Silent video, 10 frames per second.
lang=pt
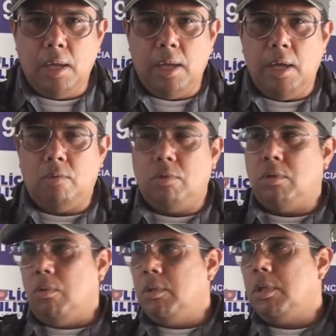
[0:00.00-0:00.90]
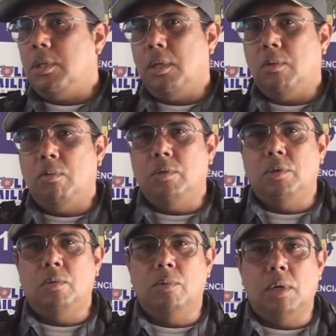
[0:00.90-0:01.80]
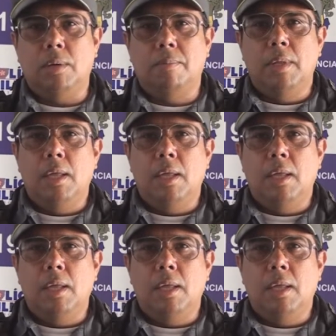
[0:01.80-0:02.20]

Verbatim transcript: é, com suas rondas, né, continua